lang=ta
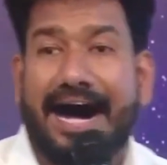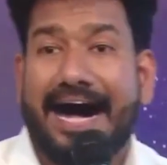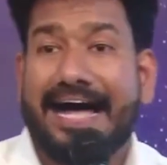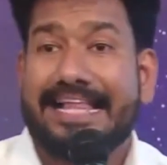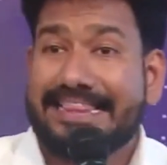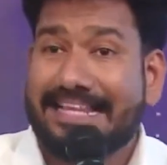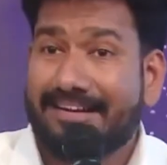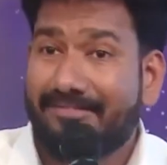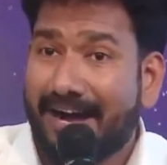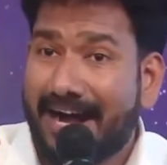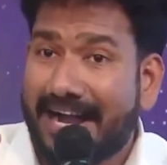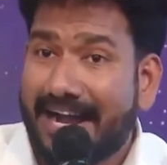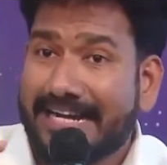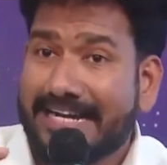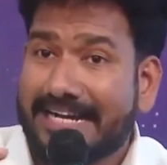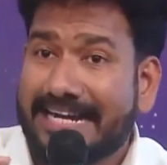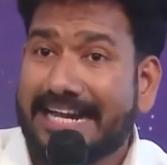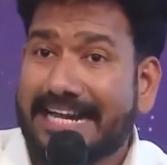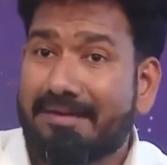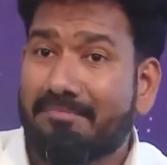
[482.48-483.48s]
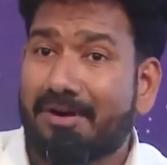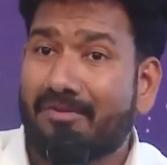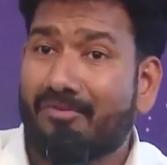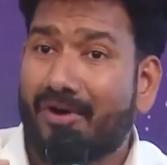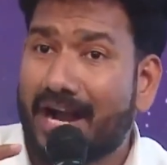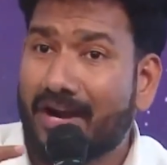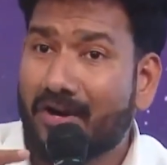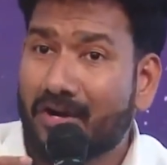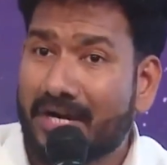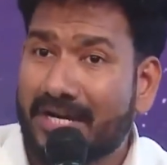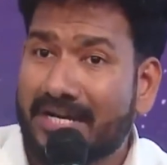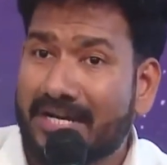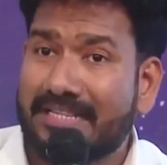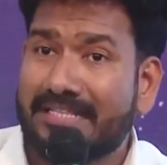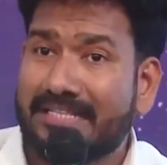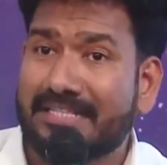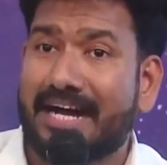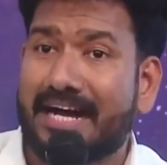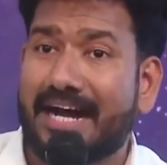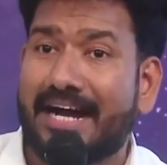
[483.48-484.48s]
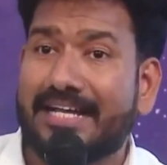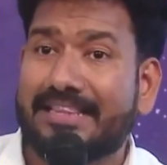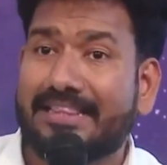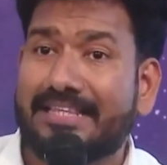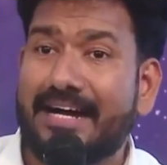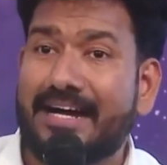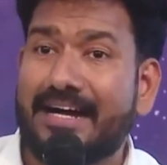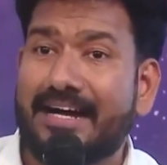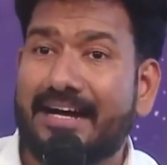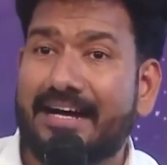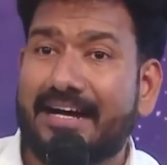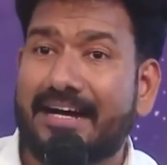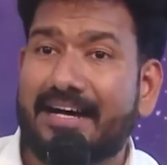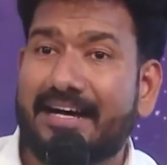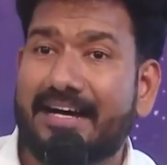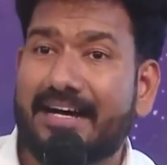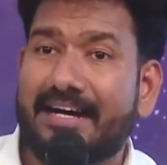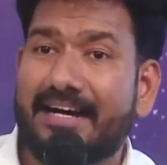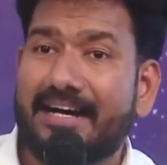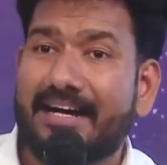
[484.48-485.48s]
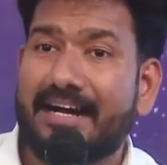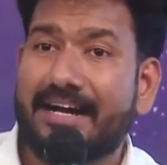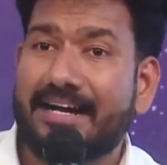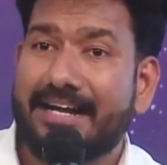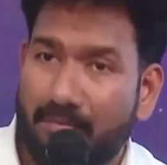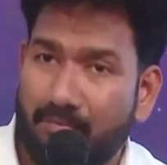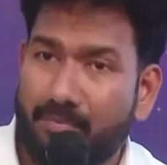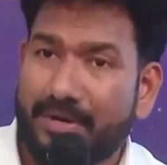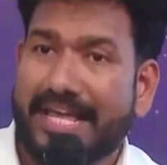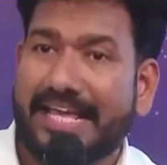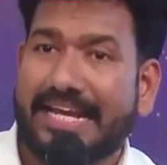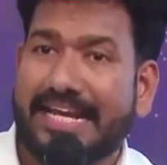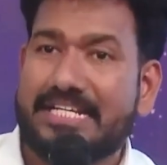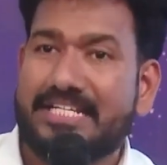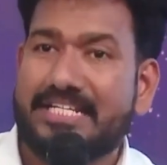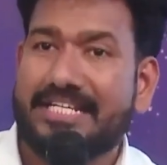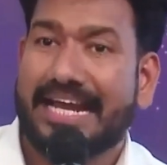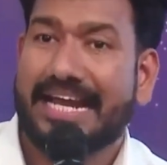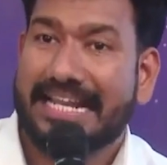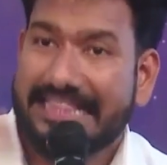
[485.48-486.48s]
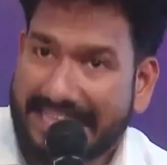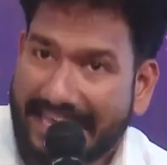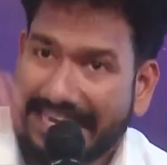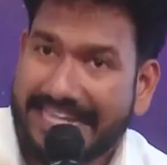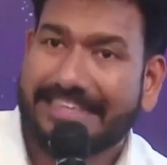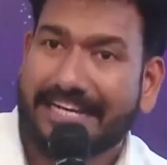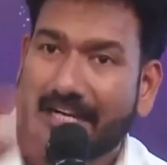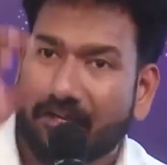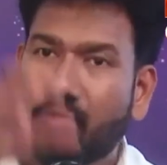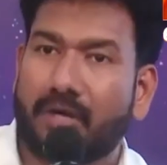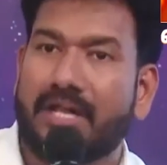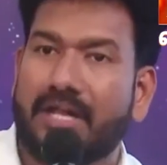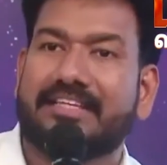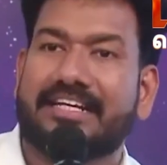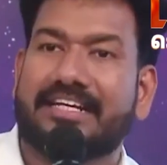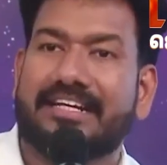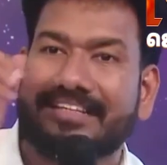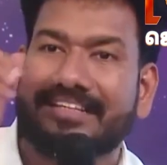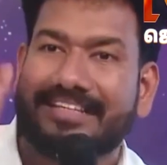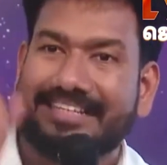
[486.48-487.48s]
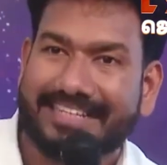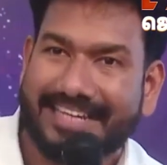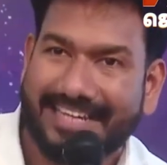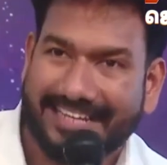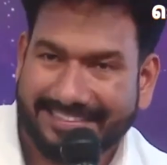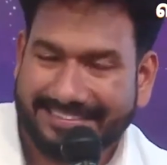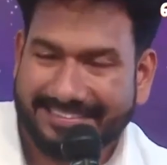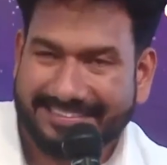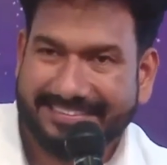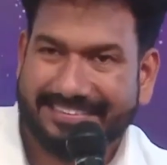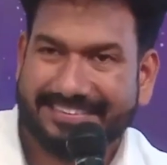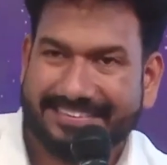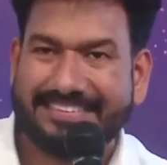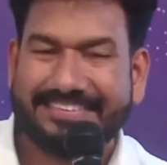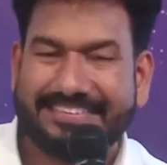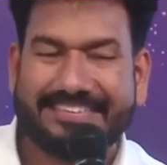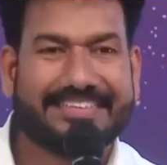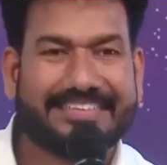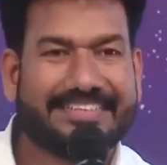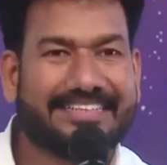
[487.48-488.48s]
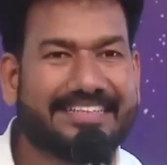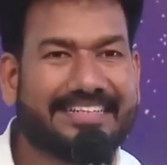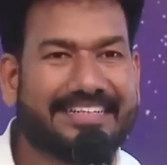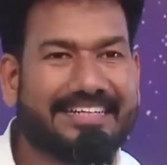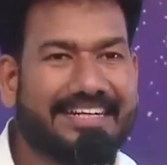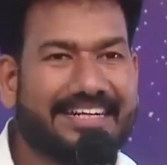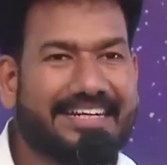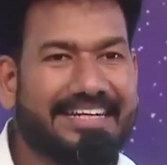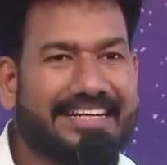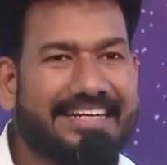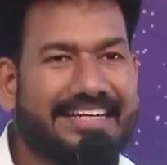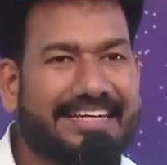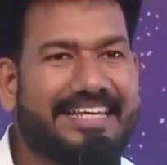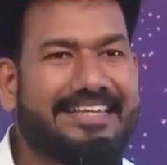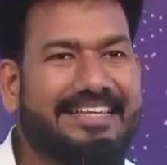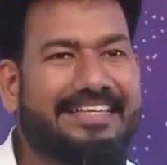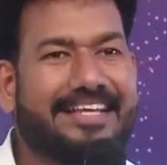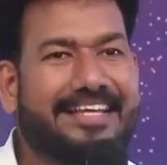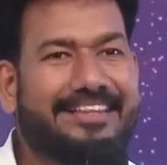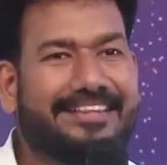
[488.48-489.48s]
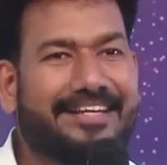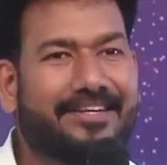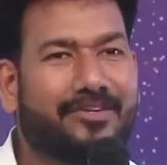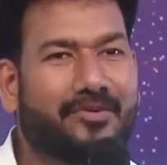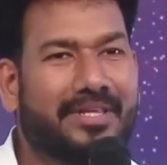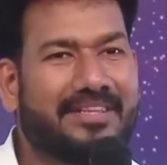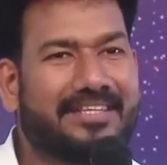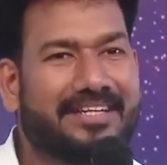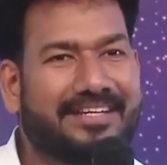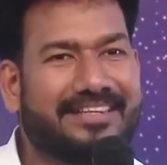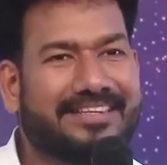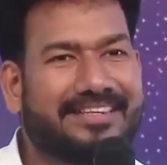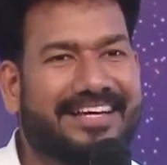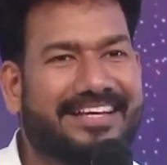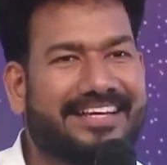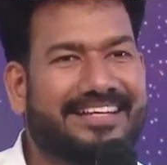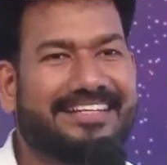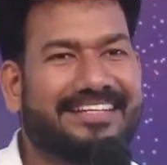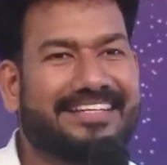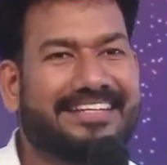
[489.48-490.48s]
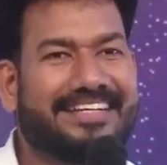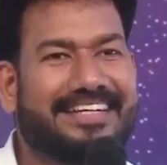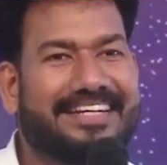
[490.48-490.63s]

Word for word: அந்த வாழ்க்கை நம்ம வாழணுன்றதுக்காகத்தான் நம்முடைய இரட்சகர் தரித்திர கோலத்தை எடுத்துக்கிட்டாரு ஏன் தரித்திர கோலத்தை எடுத்தாரு